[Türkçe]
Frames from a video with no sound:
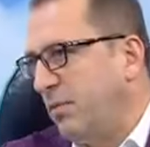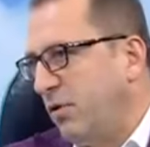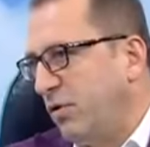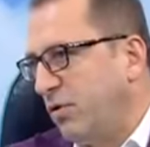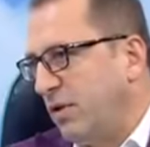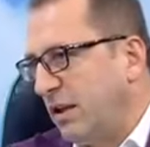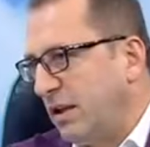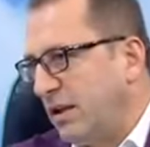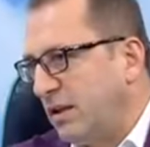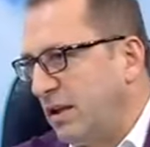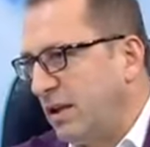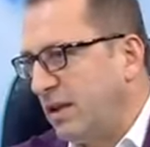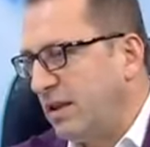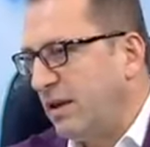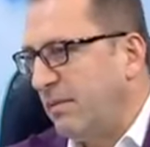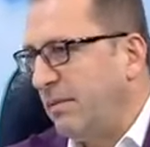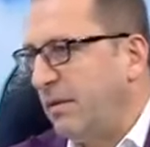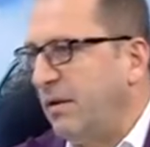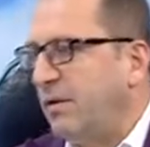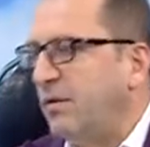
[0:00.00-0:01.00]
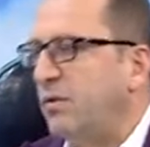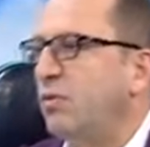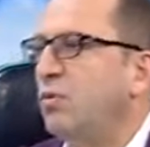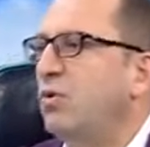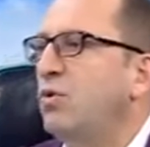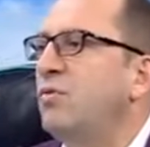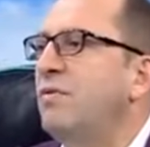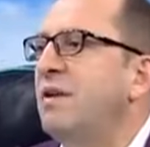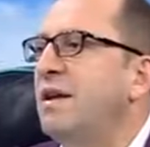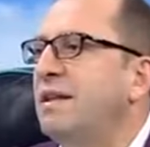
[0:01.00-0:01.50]
pilot alacağı zaman
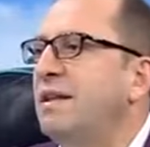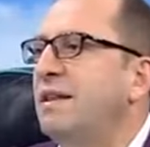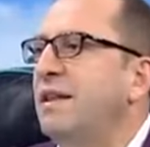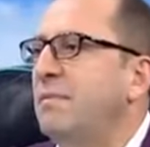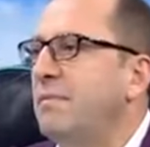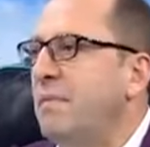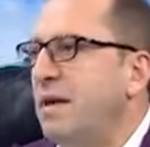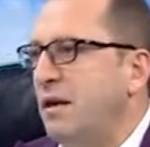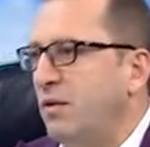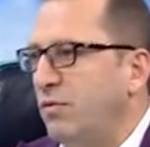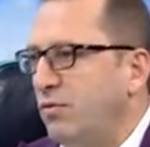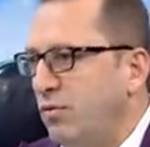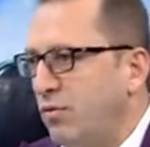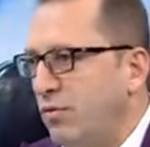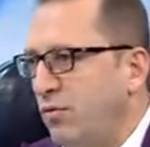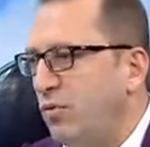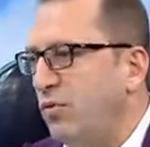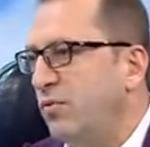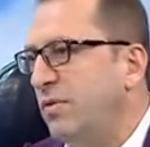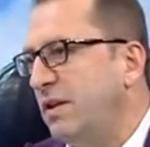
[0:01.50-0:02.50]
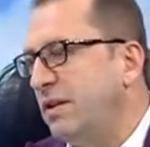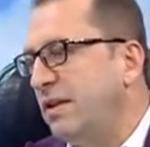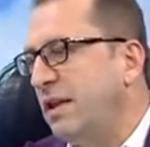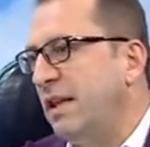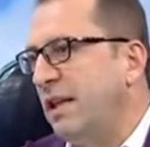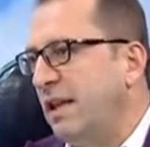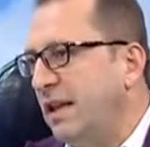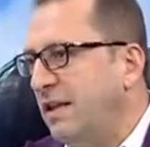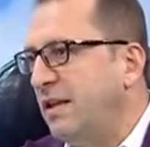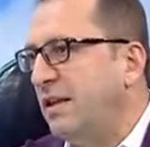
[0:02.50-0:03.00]
üniversite mezunu,
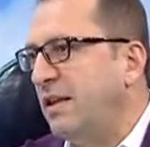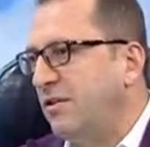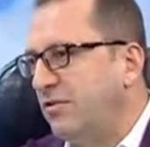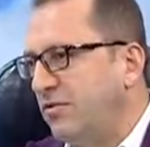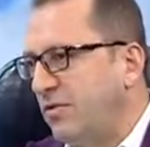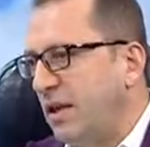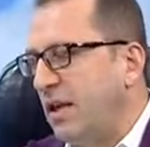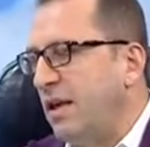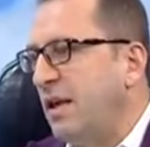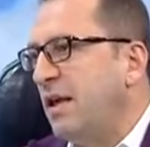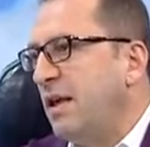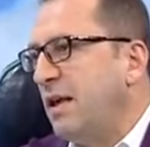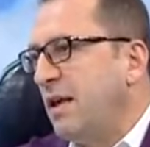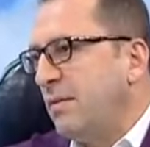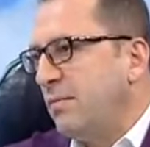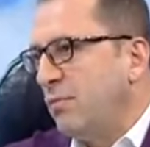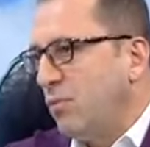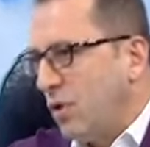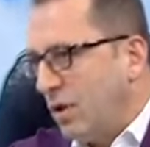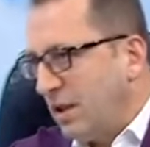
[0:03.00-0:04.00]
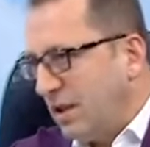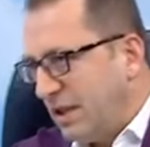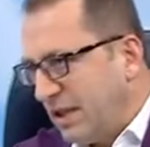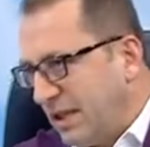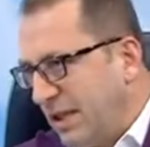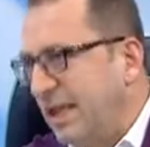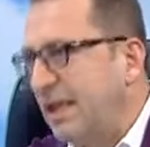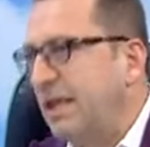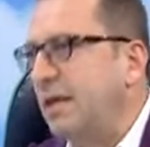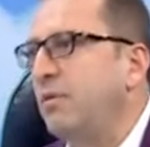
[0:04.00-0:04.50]
üniversitelerin de işte
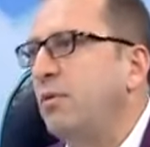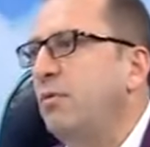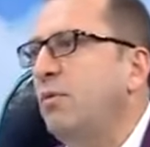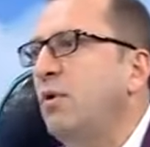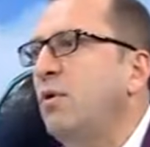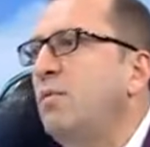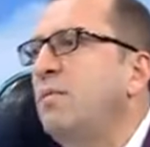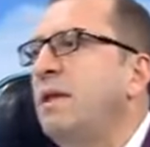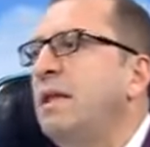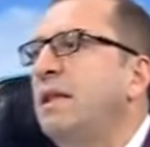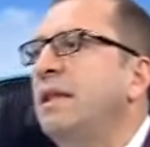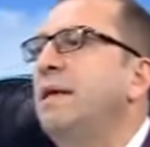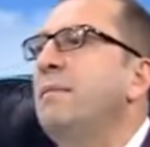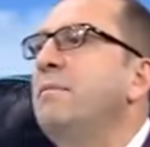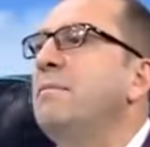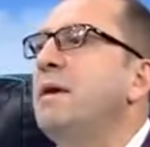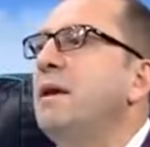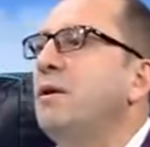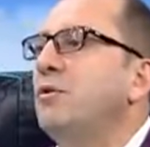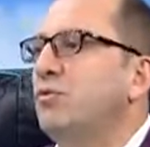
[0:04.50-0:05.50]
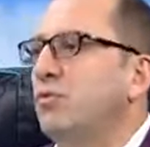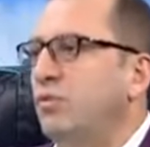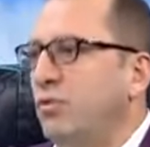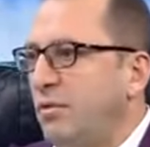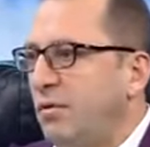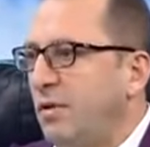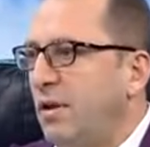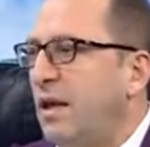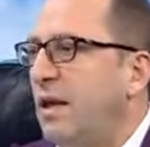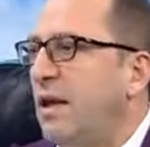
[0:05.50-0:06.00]
mühendislik gibi bölümlerinden mezun
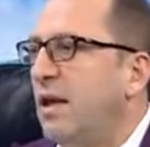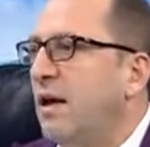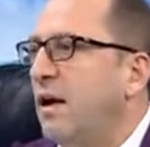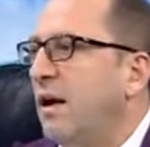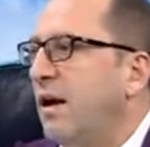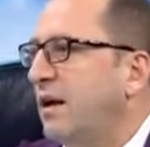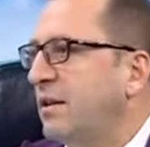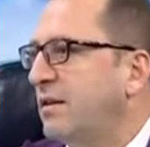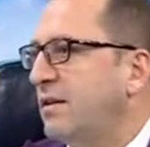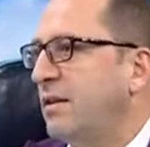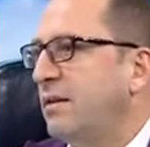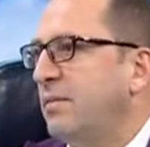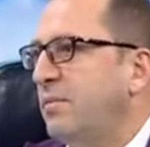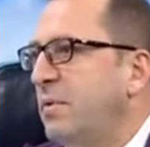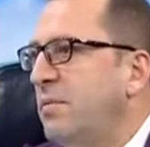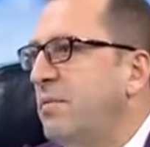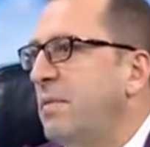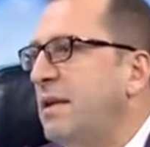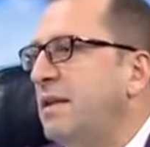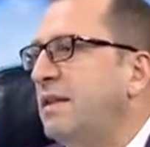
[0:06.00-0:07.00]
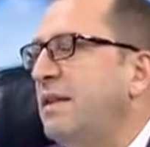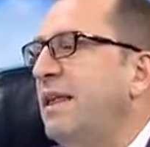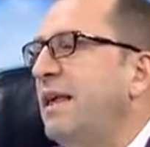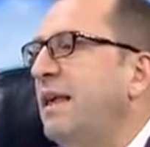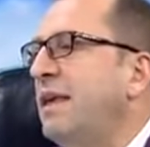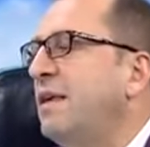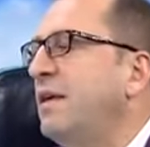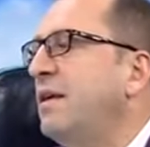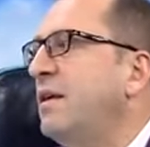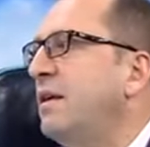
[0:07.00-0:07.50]
hazır bir
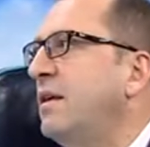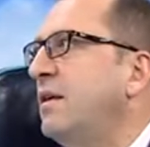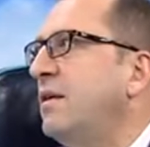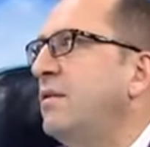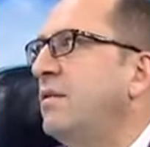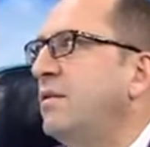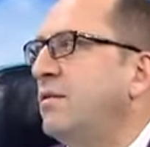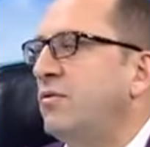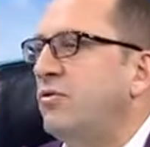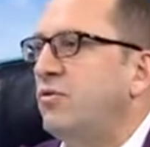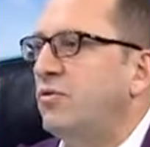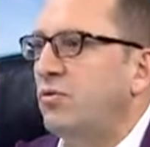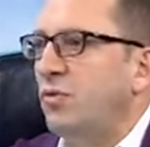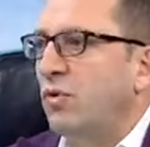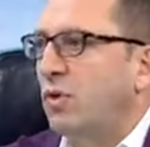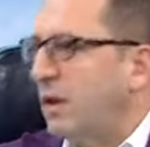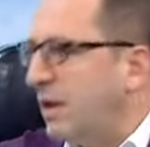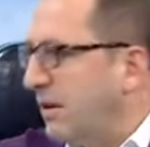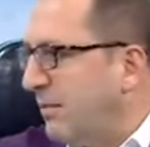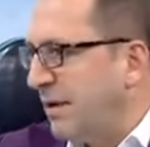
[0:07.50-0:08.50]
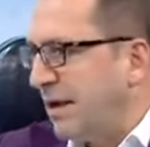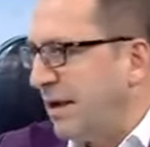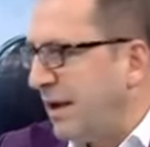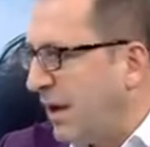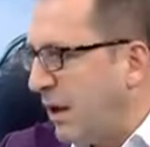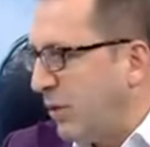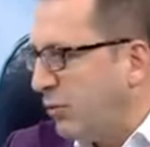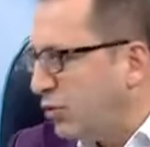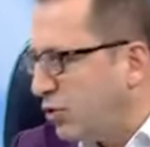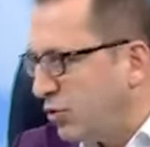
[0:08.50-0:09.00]
mesleki donanıma
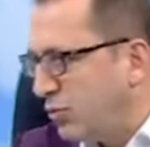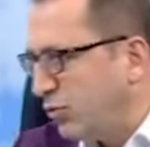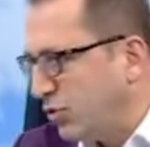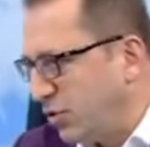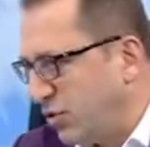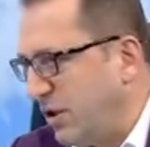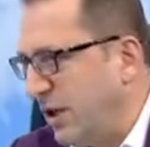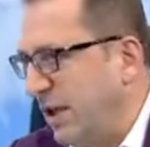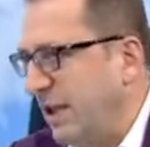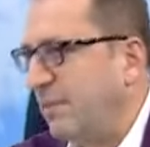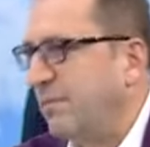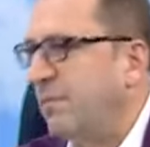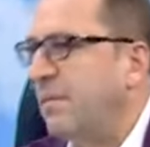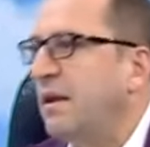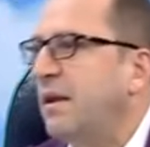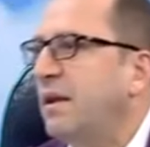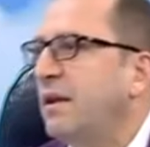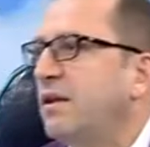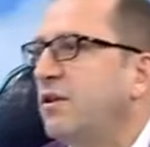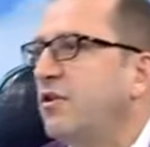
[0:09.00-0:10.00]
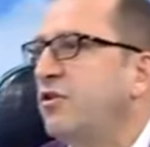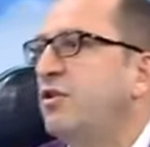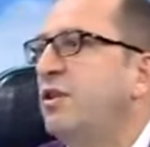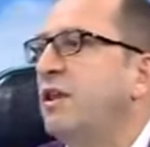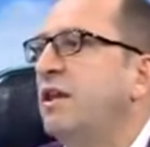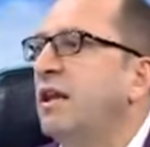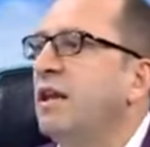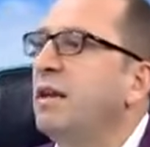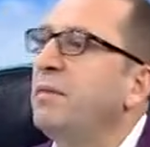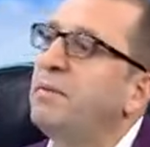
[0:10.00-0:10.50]
kavuşmuş diyelim
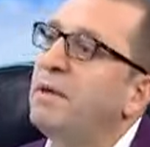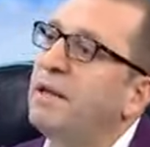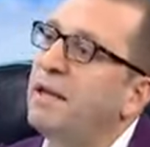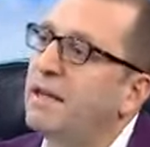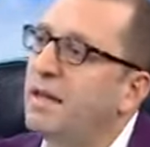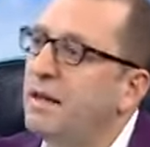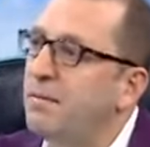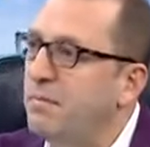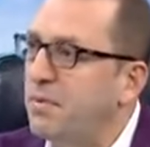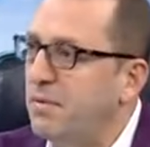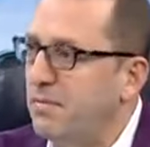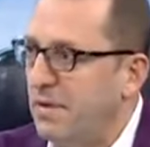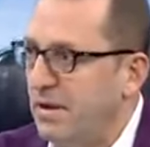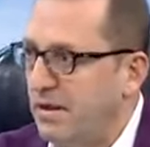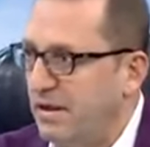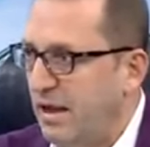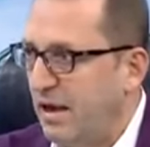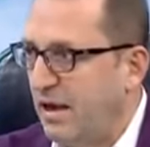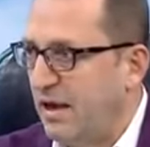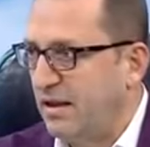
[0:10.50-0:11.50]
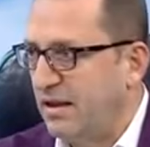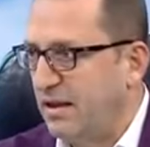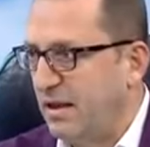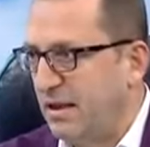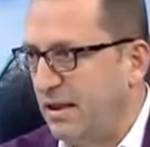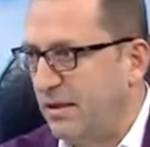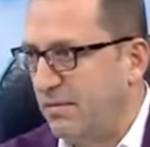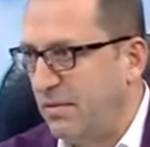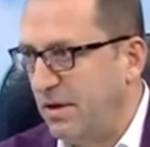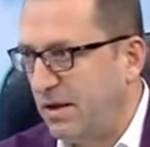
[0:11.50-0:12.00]
kişileri alıp yeniden bir meslek
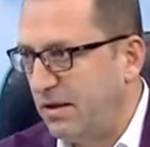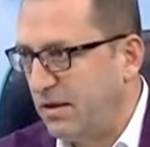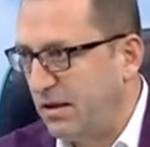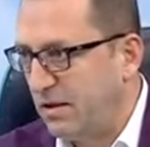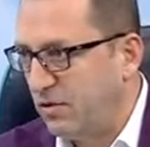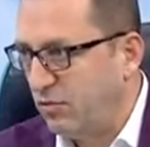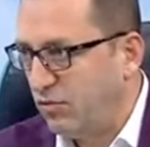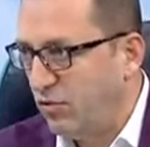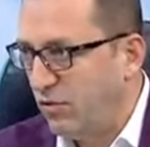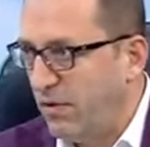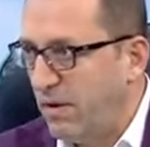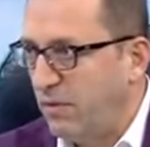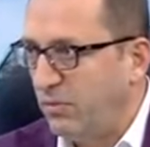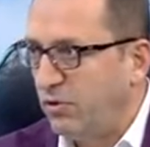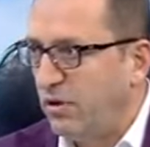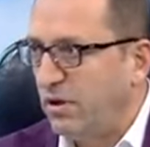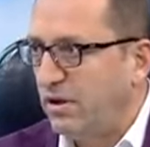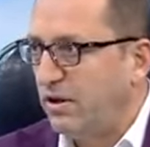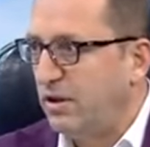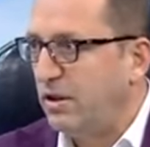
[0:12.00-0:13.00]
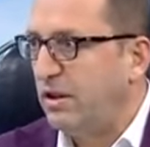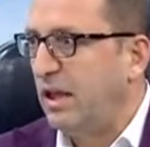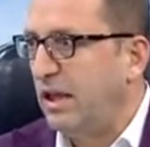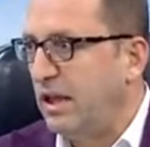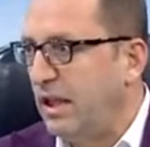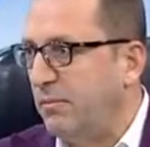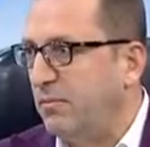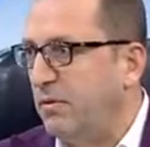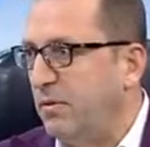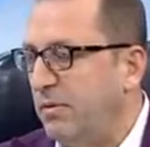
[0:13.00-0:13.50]
kazandırmaya çalışıyor ve bu da ciddi
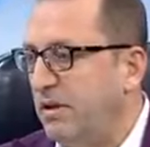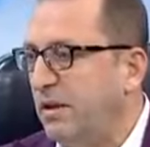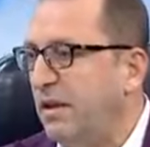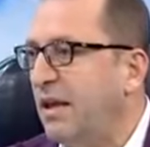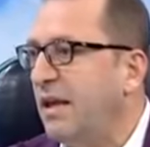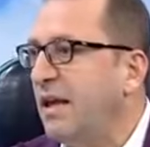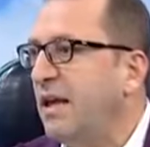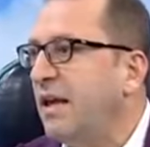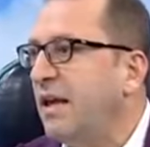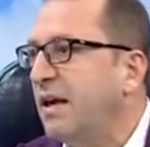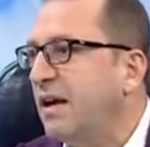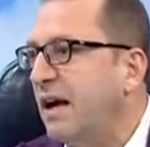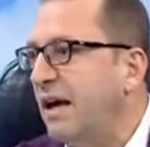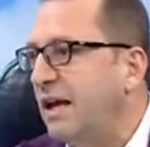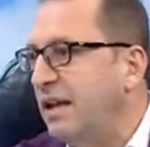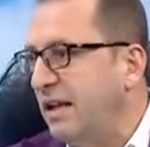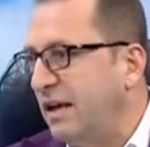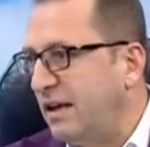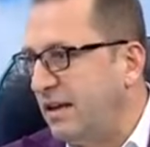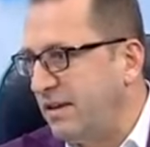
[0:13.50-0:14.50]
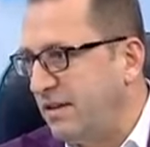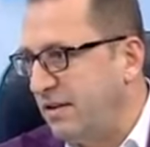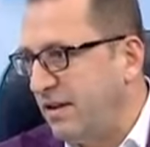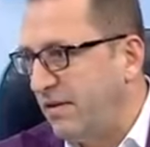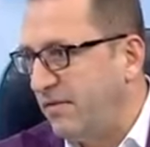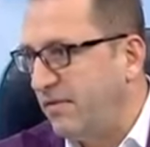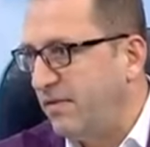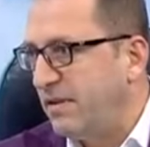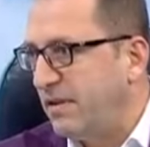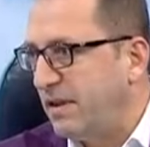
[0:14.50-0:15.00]
anlamda bir kaynak
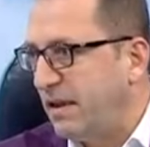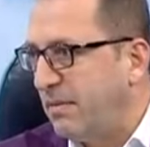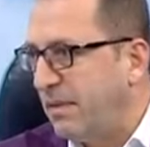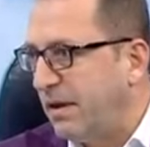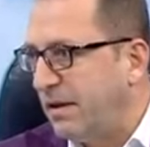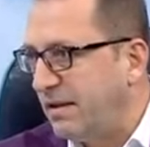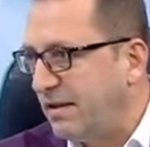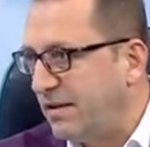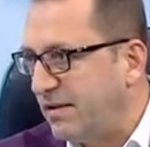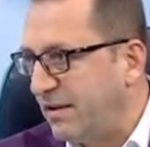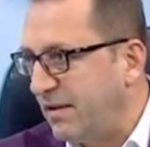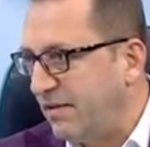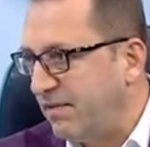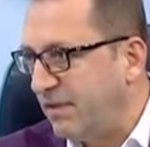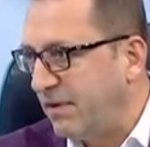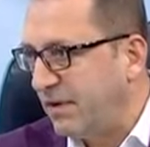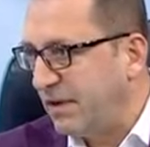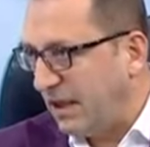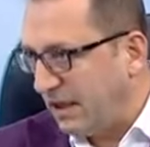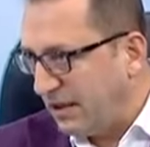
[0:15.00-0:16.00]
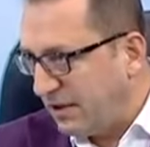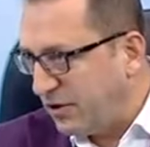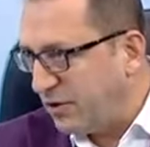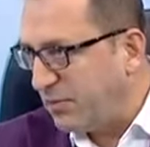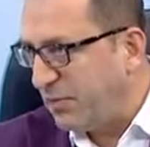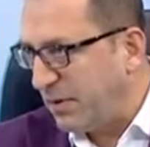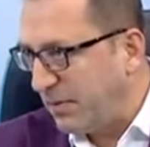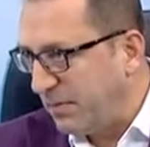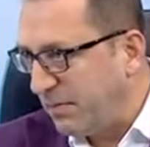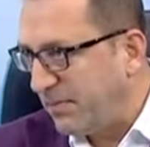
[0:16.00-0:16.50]
israfı, zaman israfı.
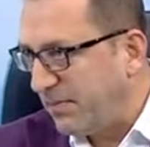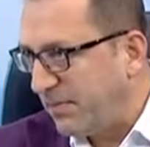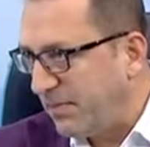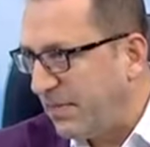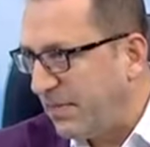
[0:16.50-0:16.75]
Yanlış mıyım?